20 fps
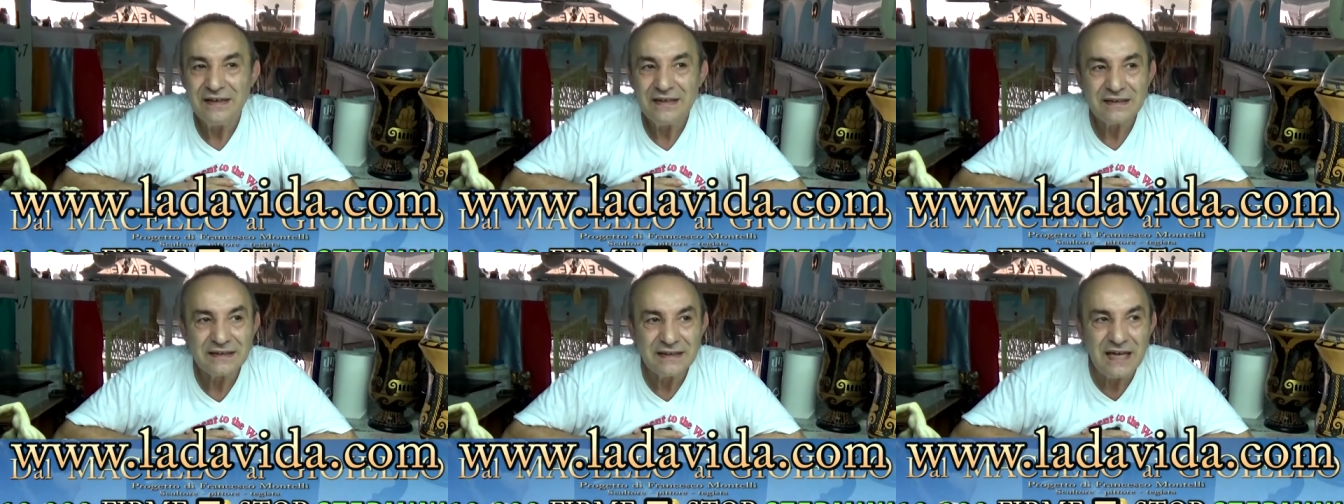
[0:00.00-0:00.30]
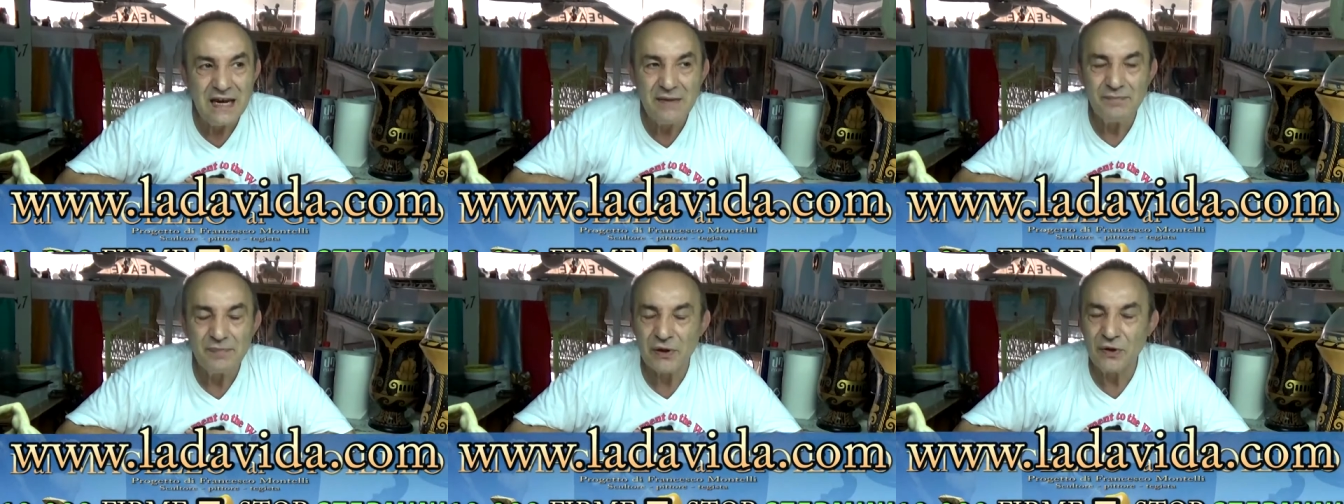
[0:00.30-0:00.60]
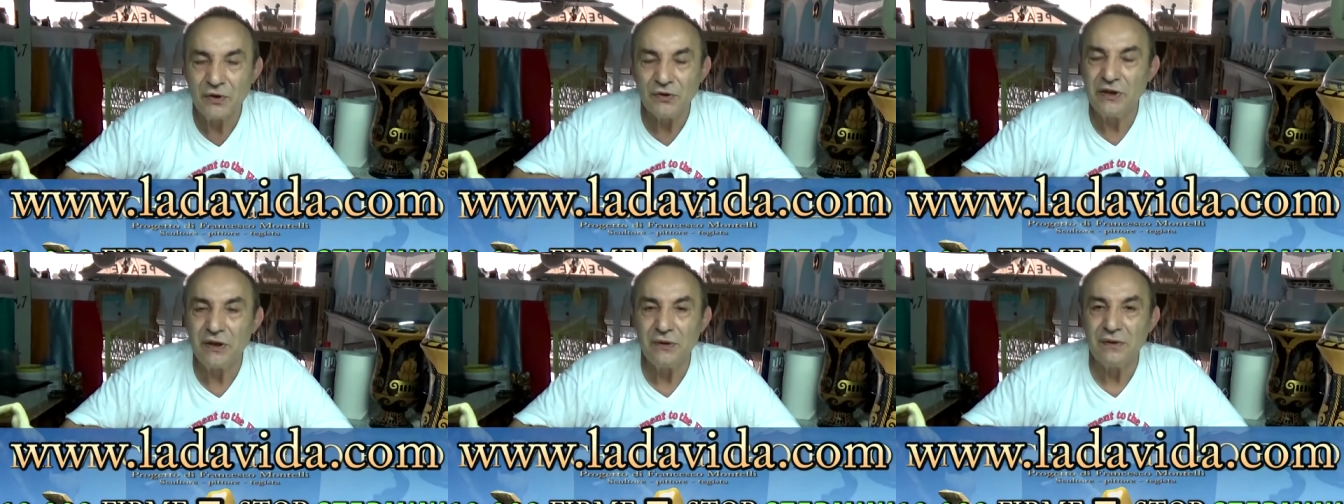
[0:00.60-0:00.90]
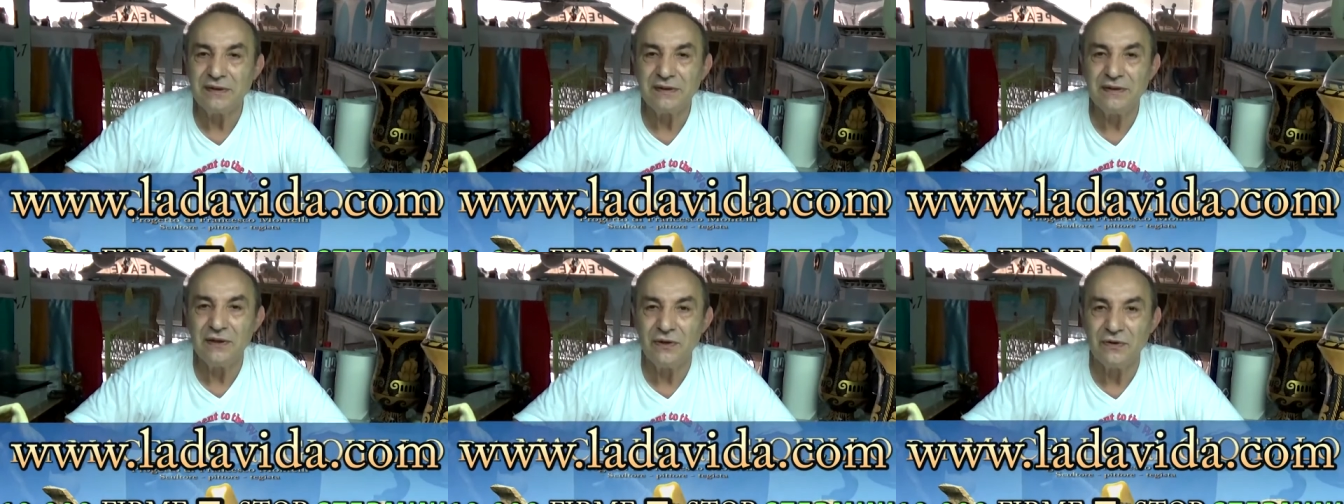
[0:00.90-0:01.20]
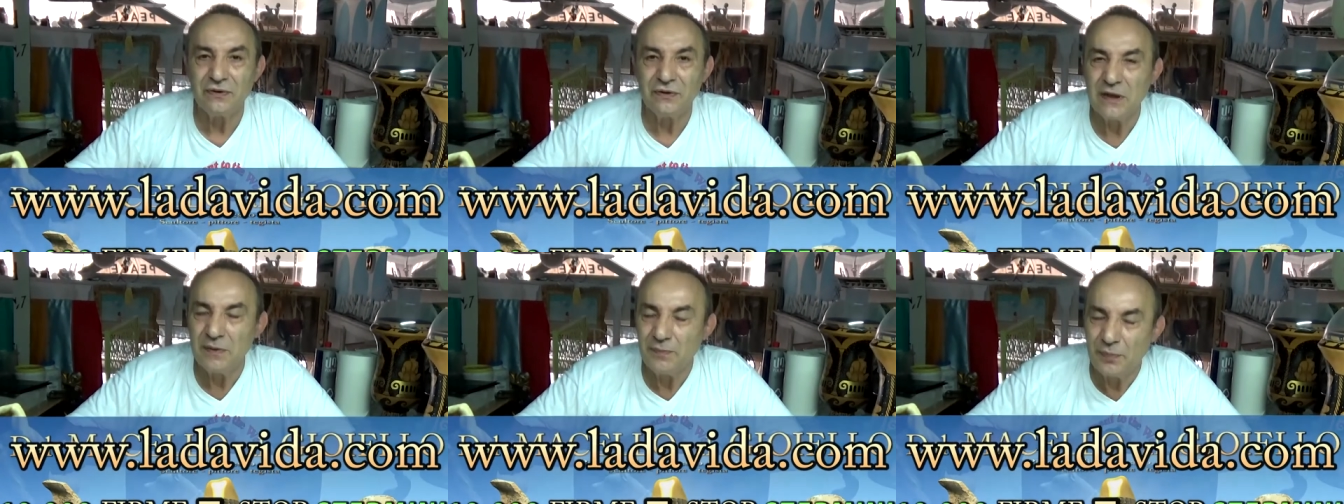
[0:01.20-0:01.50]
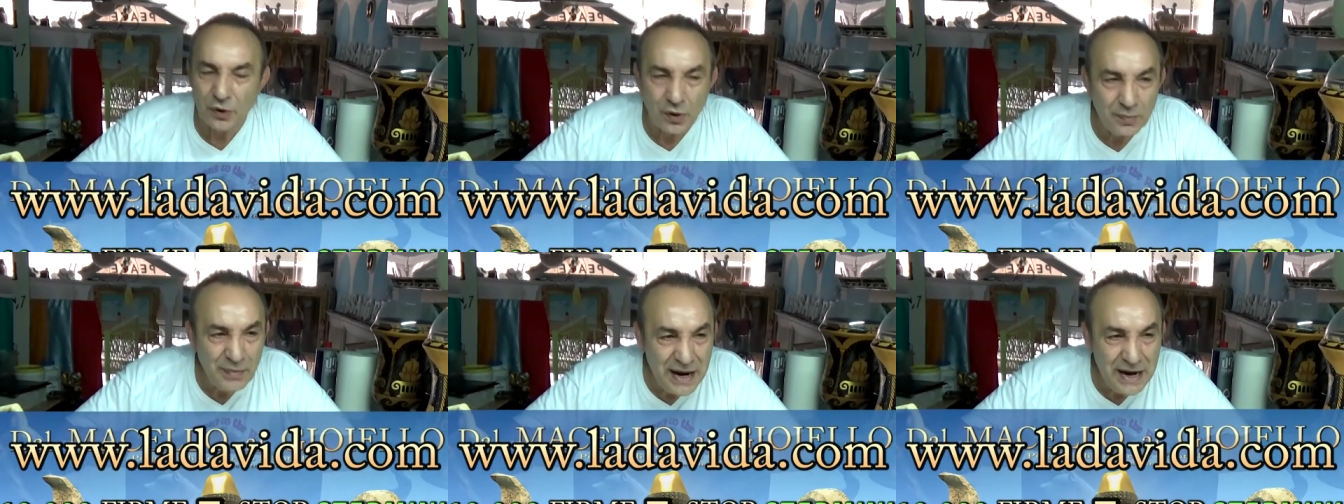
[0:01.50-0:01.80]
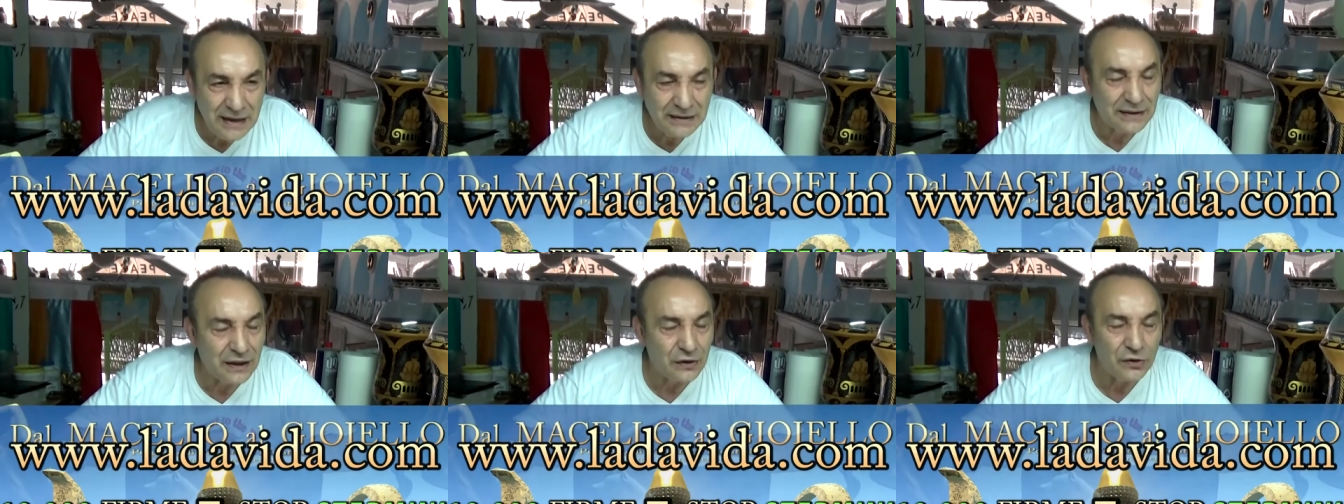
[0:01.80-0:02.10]
sempre in continuazione, li
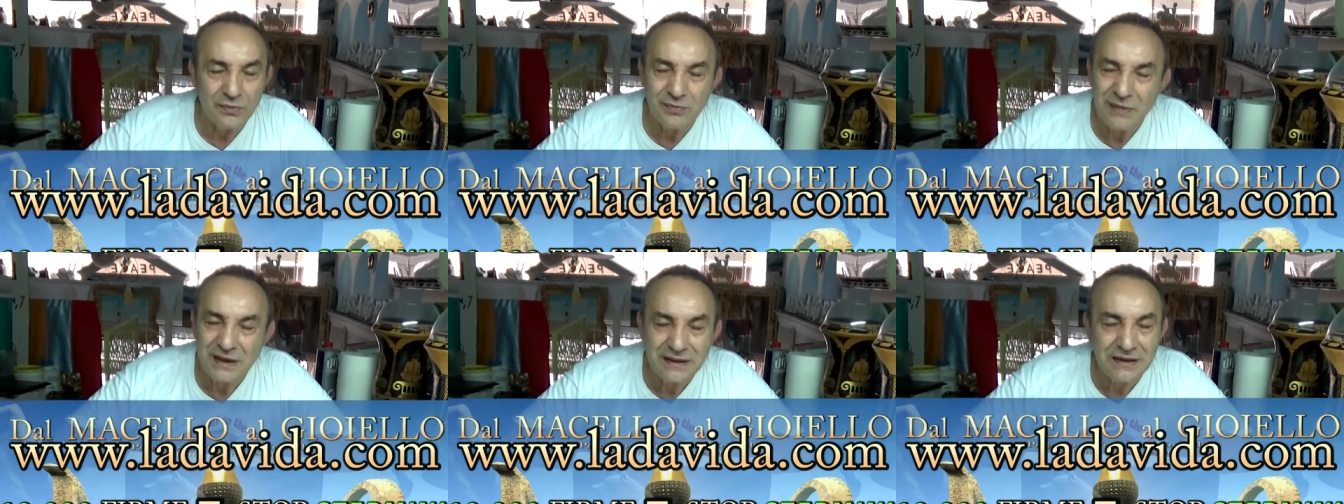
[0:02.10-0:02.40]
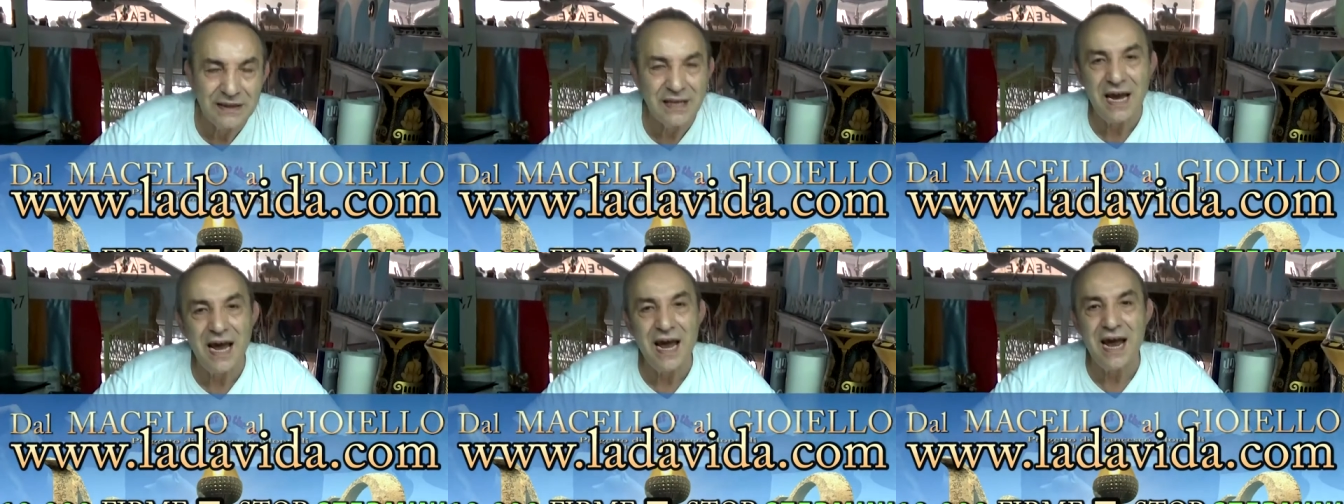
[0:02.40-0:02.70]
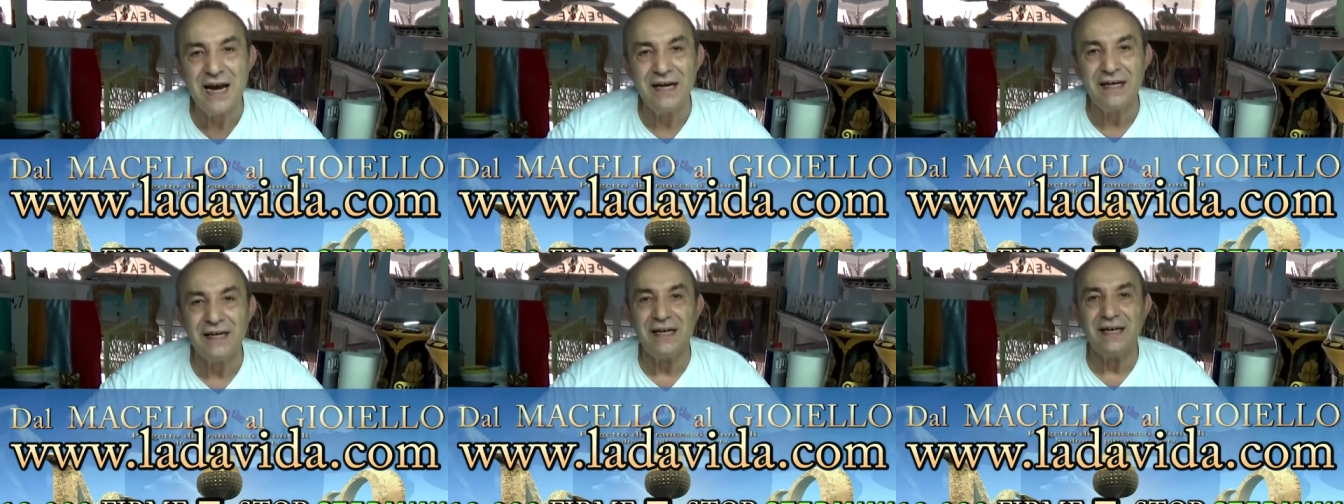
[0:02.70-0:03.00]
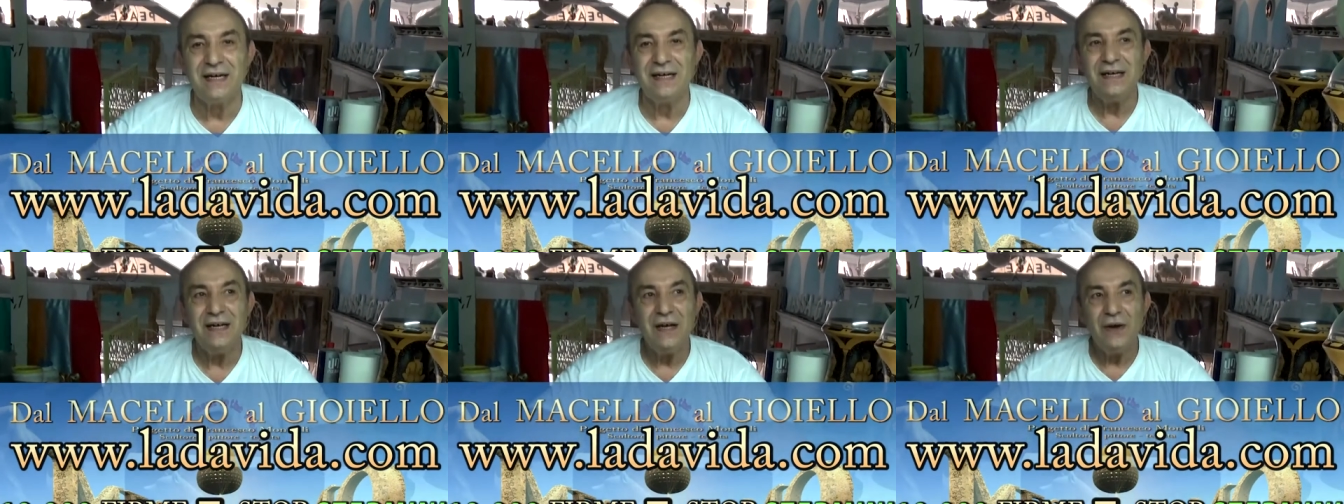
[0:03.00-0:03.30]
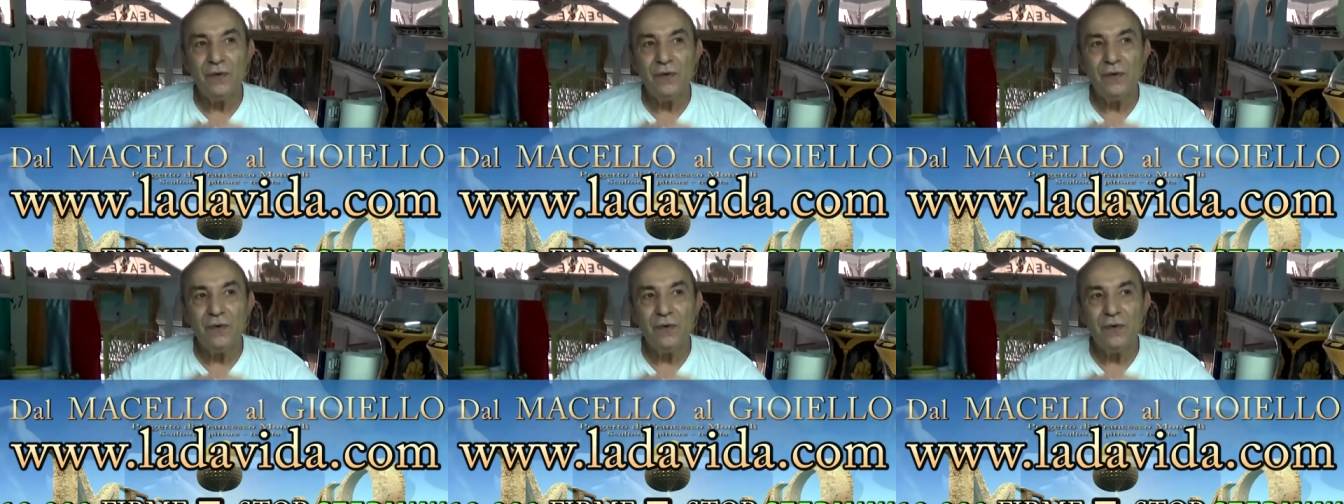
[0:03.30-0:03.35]
promette, non mantiene.